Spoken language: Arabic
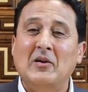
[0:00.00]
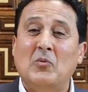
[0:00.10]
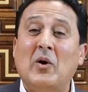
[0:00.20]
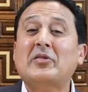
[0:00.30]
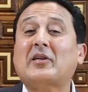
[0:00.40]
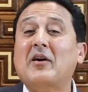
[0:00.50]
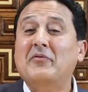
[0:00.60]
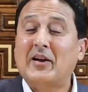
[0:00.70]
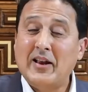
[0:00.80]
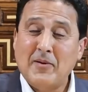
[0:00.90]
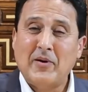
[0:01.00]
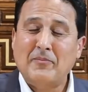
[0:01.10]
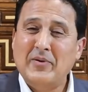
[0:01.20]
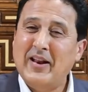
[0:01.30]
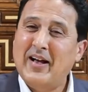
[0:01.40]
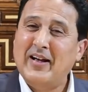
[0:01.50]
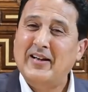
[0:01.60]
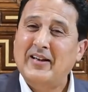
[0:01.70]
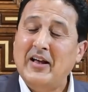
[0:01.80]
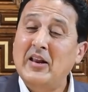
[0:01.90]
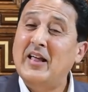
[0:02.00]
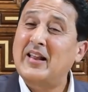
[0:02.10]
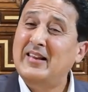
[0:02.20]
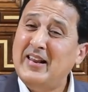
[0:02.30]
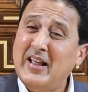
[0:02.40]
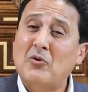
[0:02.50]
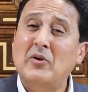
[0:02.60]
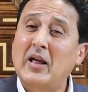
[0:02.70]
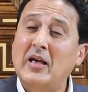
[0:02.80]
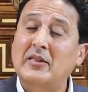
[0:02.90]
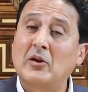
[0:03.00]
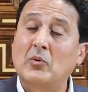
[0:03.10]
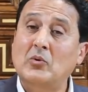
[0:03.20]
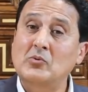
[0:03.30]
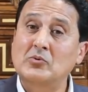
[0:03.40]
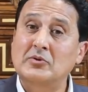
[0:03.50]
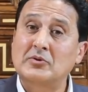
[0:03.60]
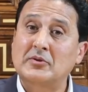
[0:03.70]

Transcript: واثقه في كلام ربنا اللي قال لنا كل هذه الوعود